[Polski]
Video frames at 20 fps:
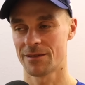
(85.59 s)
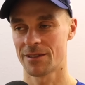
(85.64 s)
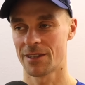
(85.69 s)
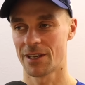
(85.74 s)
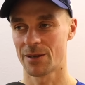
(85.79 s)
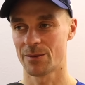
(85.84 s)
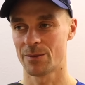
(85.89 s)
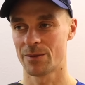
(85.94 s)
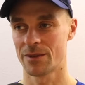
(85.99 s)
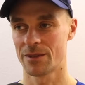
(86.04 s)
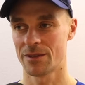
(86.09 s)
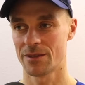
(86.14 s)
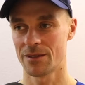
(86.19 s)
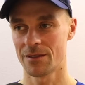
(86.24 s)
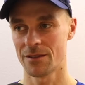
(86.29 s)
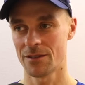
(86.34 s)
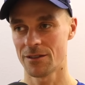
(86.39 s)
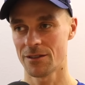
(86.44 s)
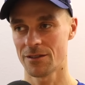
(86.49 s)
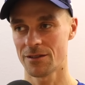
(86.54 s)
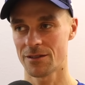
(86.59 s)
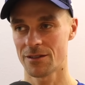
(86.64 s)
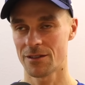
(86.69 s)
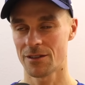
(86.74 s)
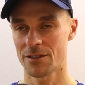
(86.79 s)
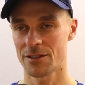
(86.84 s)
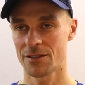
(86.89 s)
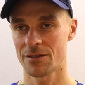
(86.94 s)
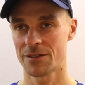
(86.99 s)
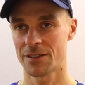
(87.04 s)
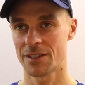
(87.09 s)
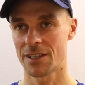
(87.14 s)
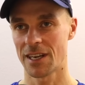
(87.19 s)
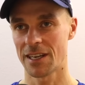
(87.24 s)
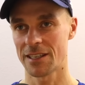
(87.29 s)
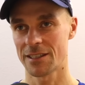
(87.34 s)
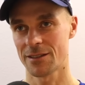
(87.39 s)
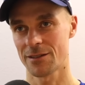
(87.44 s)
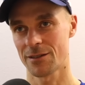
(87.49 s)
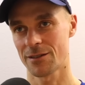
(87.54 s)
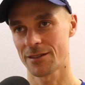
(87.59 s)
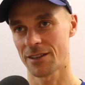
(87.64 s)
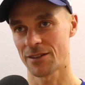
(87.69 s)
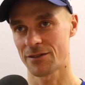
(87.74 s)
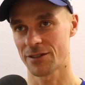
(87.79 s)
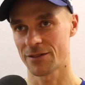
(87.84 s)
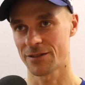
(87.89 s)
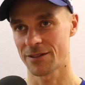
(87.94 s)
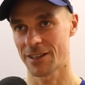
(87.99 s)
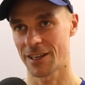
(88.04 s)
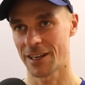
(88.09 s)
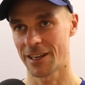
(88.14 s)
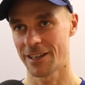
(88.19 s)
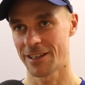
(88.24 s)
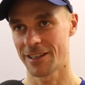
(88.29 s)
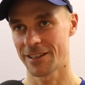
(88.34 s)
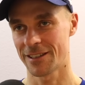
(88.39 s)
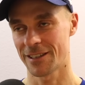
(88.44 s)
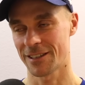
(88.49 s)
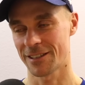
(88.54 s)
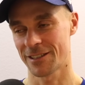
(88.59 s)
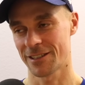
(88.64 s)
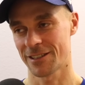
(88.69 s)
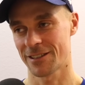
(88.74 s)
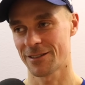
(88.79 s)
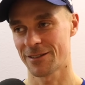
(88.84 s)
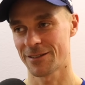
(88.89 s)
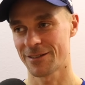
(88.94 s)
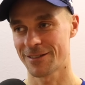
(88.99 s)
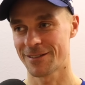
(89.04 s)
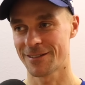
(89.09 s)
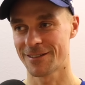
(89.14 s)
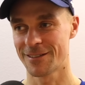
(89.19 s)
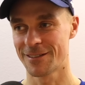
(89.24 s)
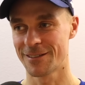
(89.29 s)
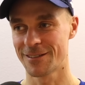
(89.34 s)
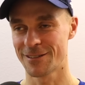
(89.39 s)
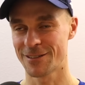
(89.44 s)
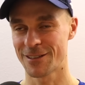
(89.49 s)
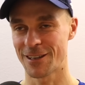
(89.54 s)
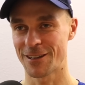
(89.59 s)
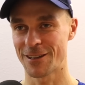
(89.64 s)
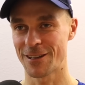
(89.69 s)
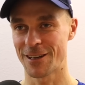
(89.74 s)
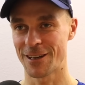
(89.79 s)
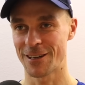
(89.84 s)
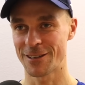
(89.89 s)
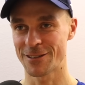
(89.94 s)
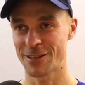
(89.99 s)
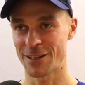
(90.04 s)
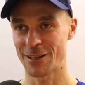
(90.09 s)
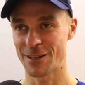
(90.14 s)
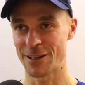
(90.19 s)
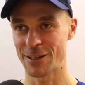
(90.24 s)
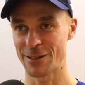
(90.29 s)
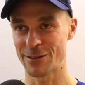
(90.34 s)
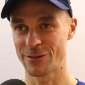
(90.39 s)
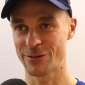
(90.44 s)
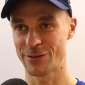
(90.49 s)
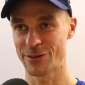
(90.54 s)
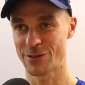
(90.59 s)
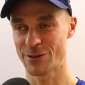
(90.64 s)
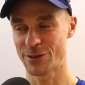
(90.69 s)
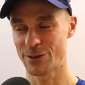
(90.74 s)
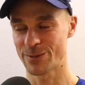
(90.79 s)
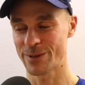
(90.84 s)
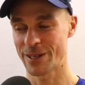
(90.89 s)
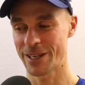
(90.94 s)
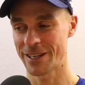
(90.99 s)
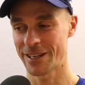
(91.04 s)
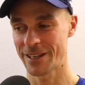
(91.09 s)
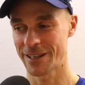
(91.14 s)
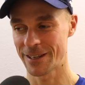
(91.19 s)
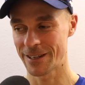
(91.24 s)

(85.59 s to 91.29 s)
Tak jakby, no to, że wstać, no to zawsze wstaję, także żadna, żadna nowość do mnie.